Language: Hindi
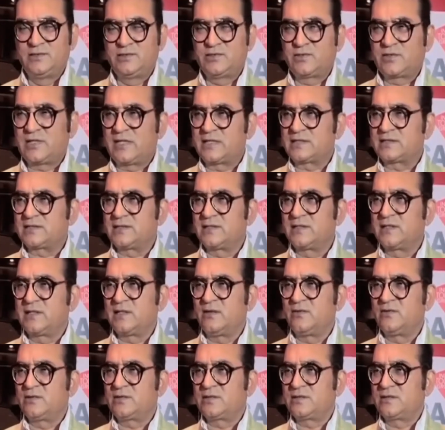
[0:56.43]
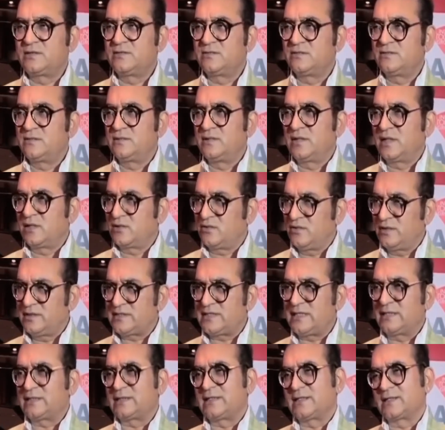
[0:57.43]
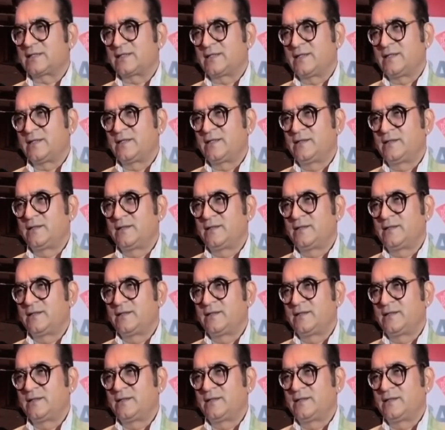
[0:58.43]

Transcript: जो कास्टिंग काउच लड़कों के साथ करते हैं